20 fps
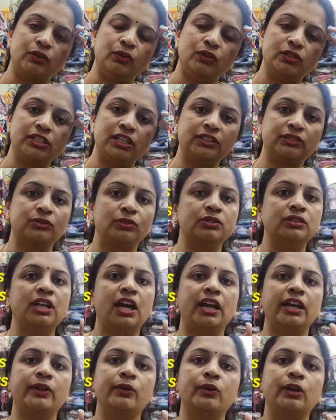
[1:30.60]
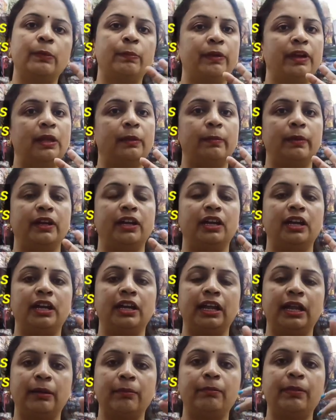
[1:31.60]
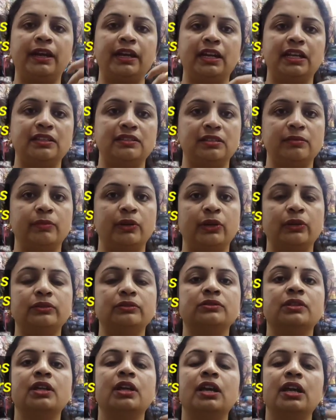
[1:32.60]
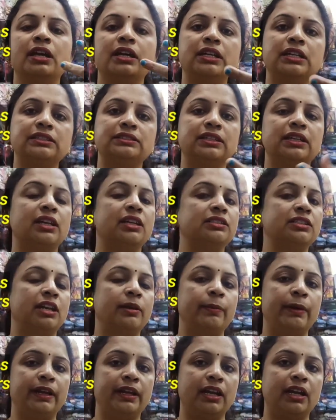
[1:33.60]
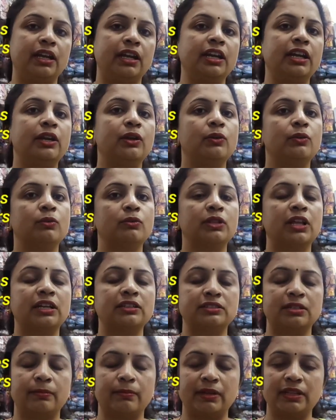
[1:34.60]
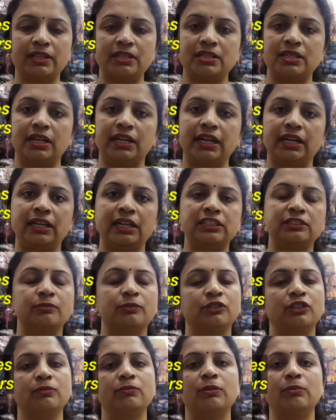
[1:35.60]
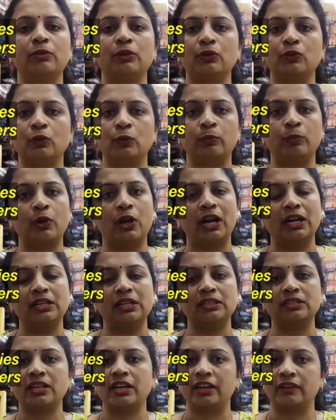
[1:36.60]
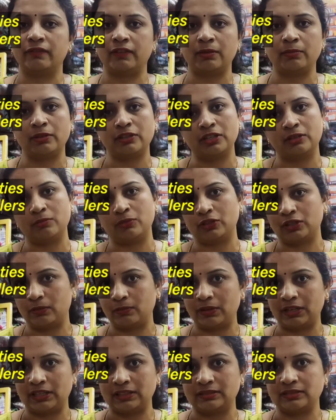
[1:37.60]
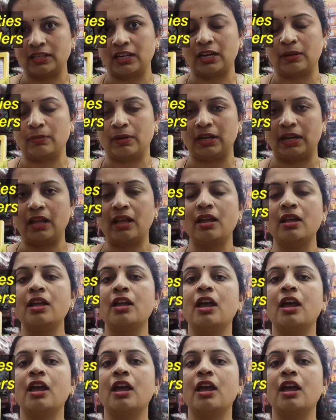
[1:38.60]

నోట్ చేసుకొని దానికి కూడా పేరు పెట్టండి నేమ్ పెట్టేసి మీరు రీసేలర్స్ అని పెట్టండి నేను దానికి సంబంధించిన డీటెయిల్స్ మొత్తం మిమ్మల్ని గ్రూప్లో యాడ్ చేసి ఆ ఇన్ఫర్మేషన్ మొత్తం మీకు ఇస్తానమాట